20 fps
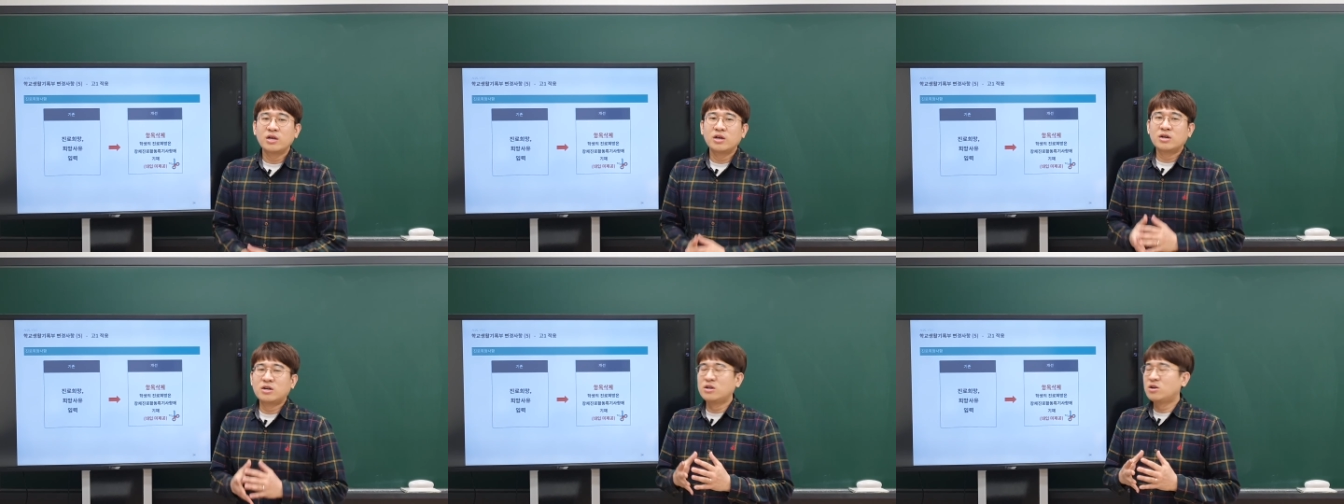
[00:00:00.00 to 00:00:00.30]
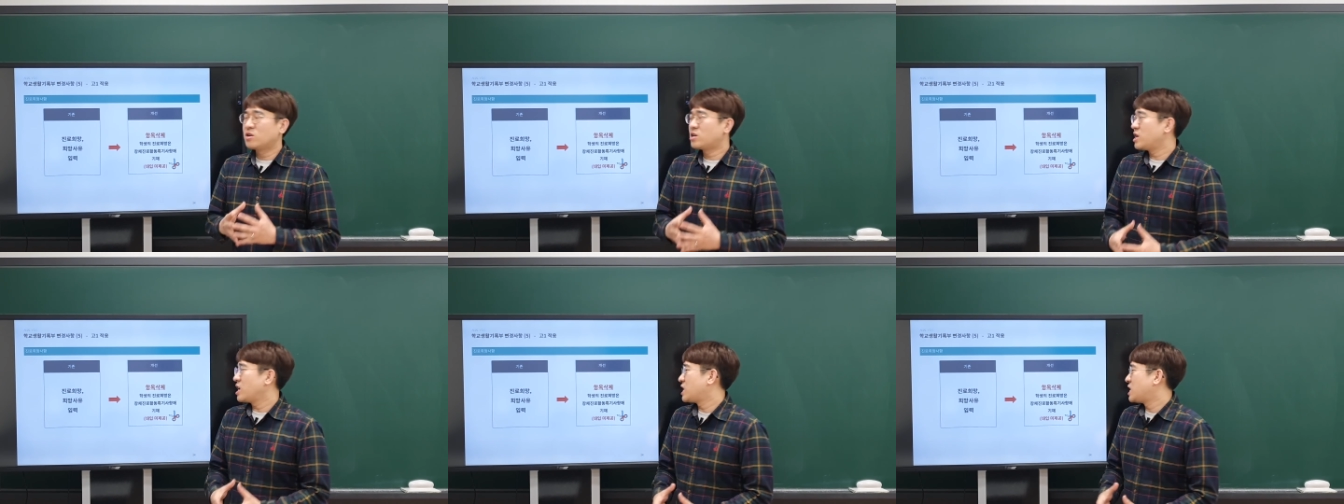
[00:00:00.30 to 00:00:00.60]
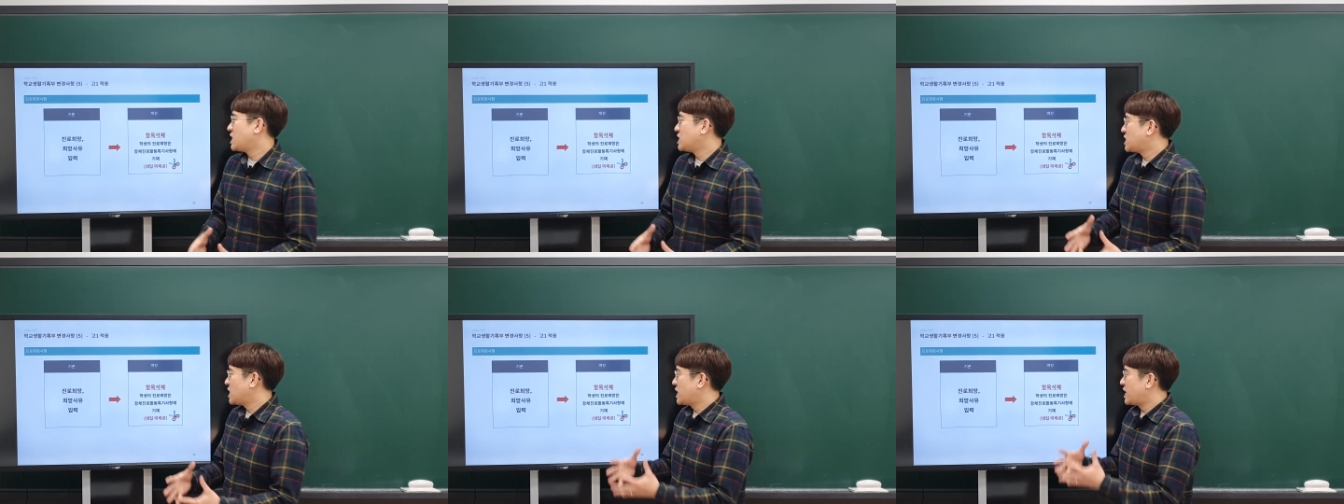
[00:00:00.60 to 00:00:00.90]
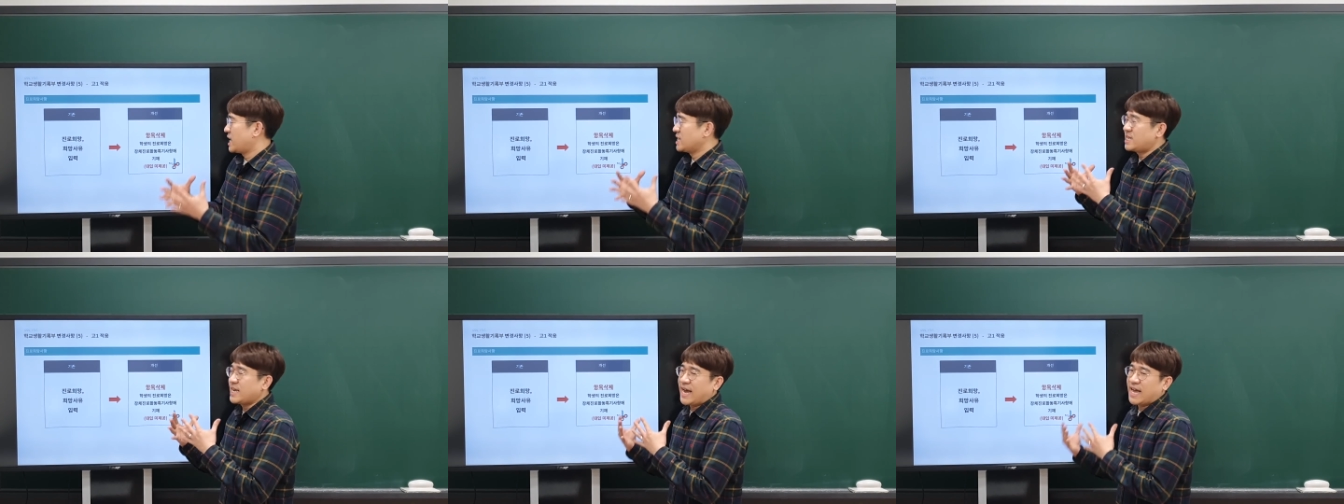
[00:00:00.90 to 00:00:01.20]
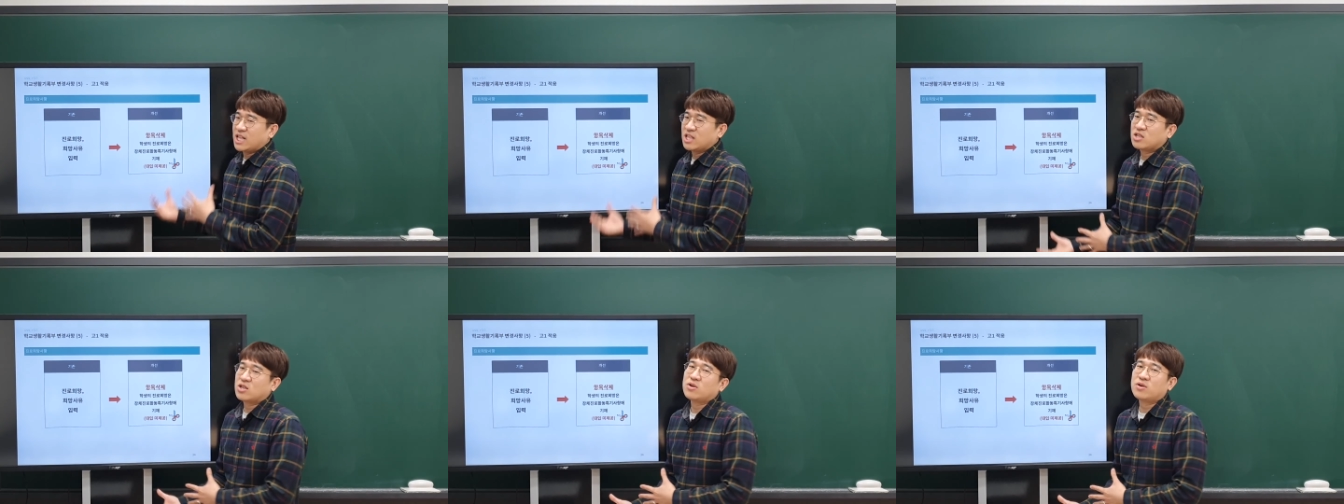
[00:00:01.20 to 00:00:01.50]
그렇게 기재를 하지
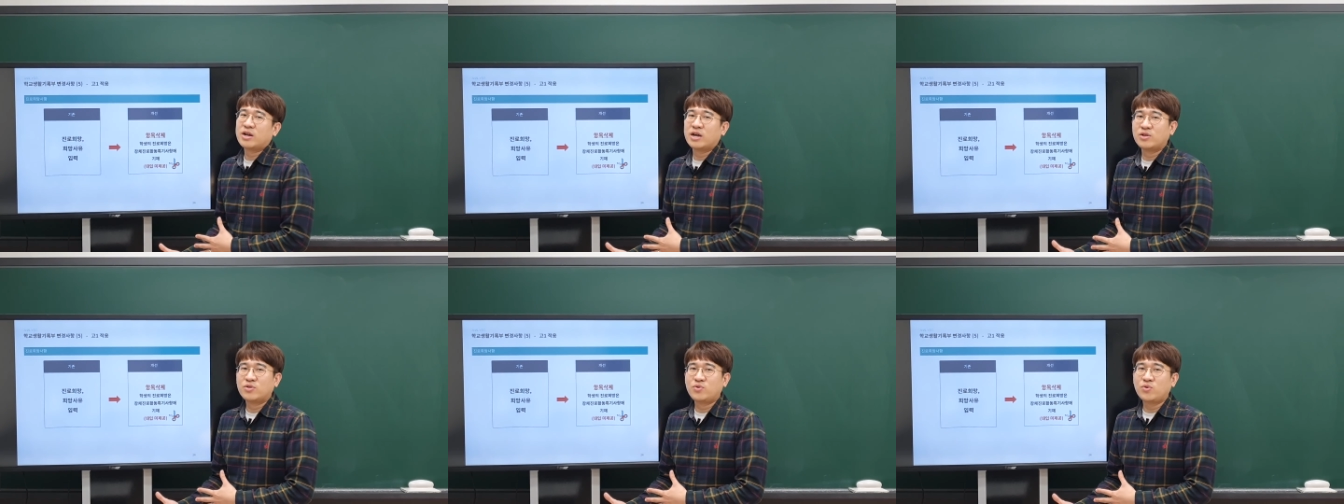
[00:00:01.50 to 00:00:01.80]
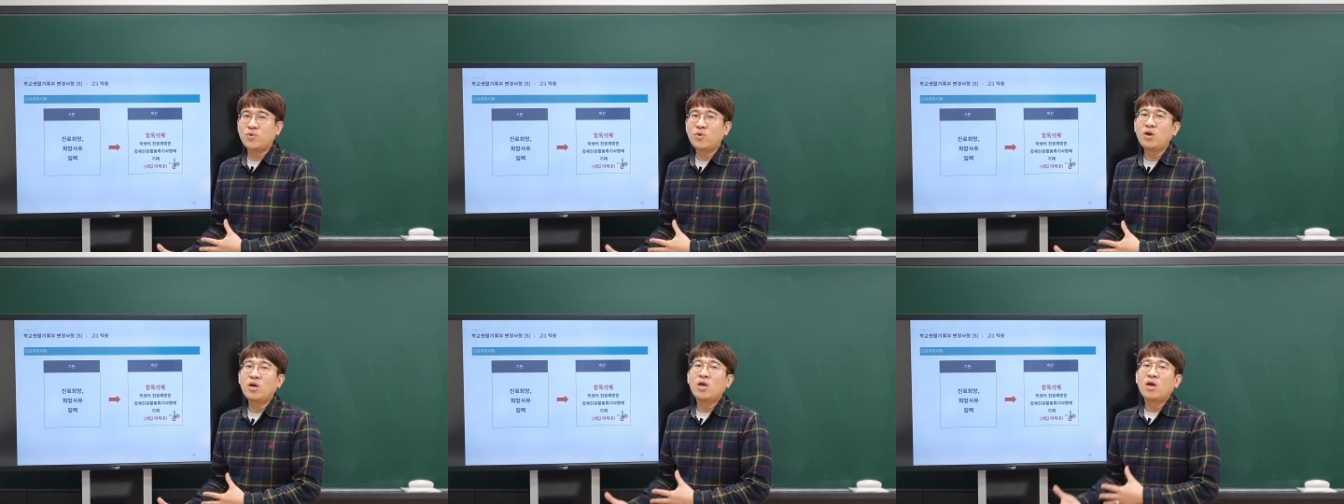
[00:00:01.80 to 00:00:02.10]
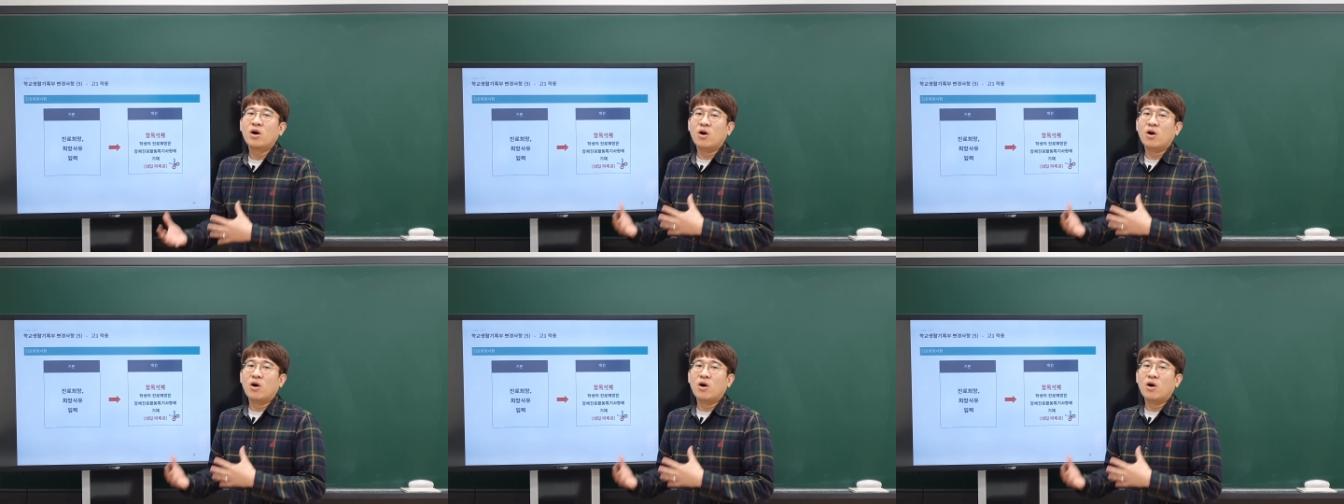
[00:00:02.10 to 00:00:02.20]
않더라도